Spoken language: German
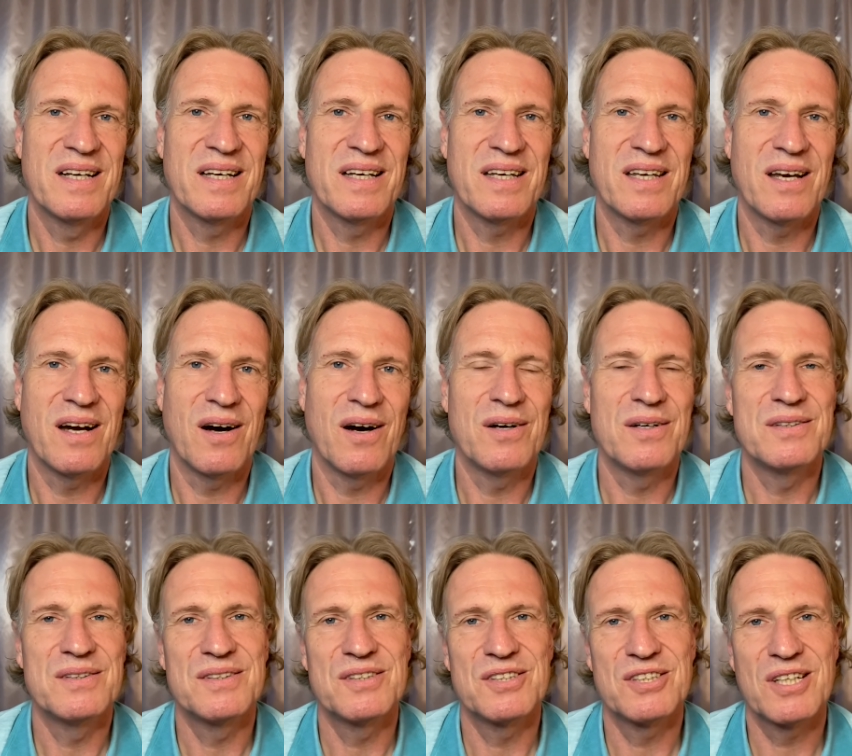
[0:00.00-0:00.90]
ja,
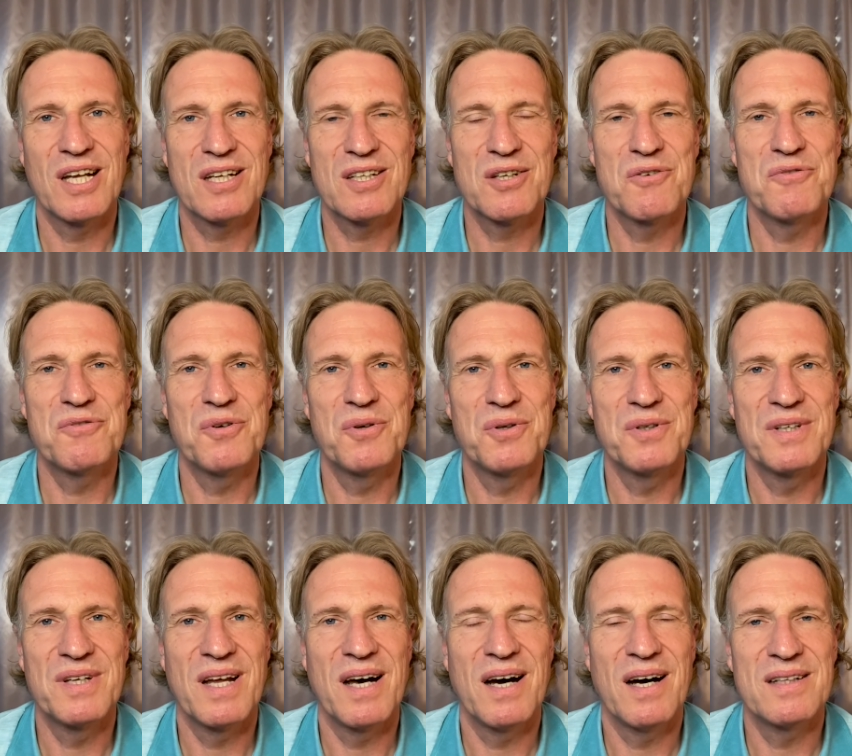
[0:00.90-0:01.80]

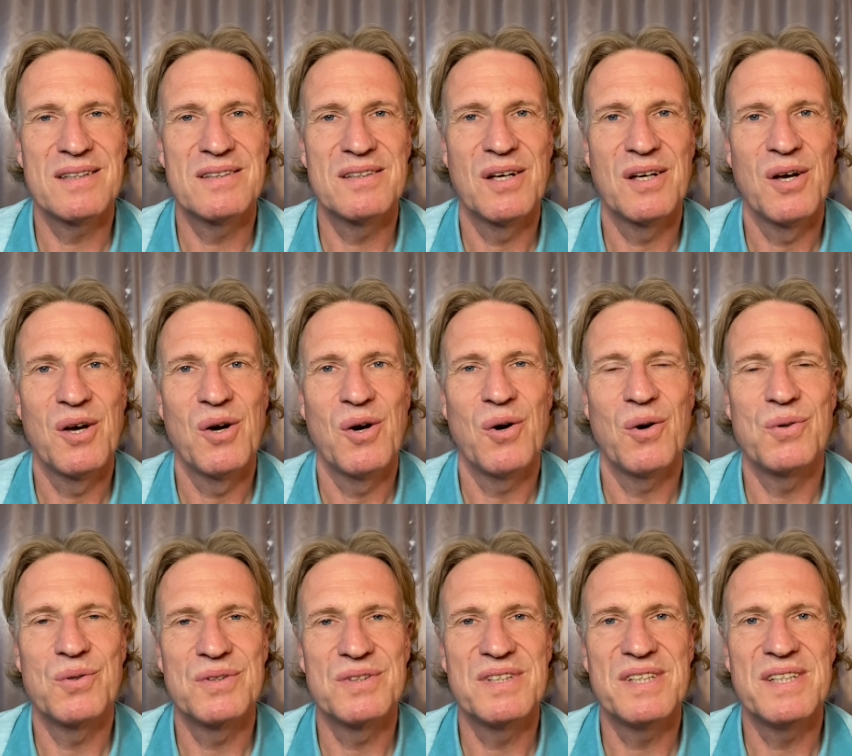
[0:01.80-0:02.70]
stattgefunden hat
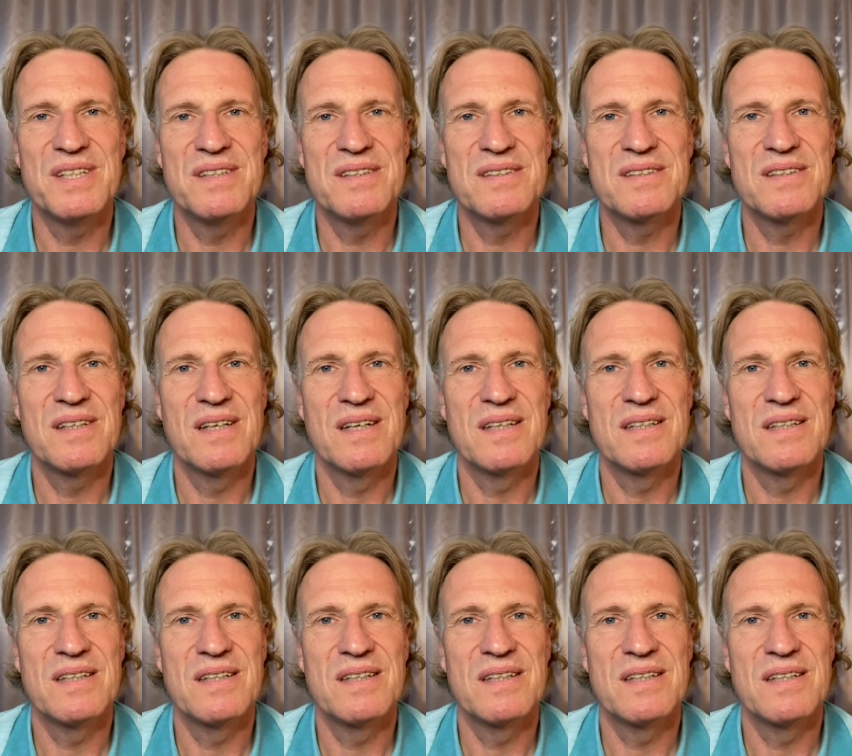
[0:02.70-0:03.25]
und dies